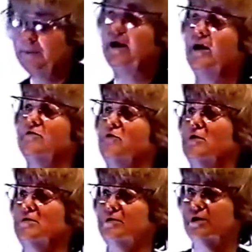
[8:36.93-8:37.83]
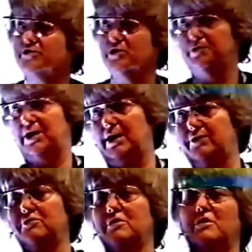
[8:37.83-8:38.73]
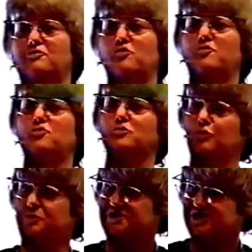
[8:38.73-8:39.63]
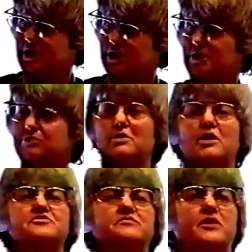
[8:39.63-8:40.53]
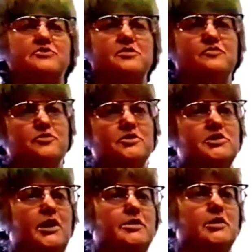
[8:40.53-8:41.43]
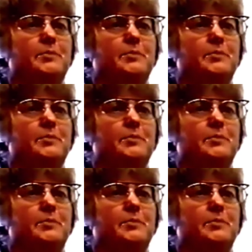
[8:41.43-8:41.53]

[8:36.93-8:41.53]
beantwortet, dass sie bereit sind, eine Vorführung über sich ergehen zu lassen, weil sie dafür eine kleine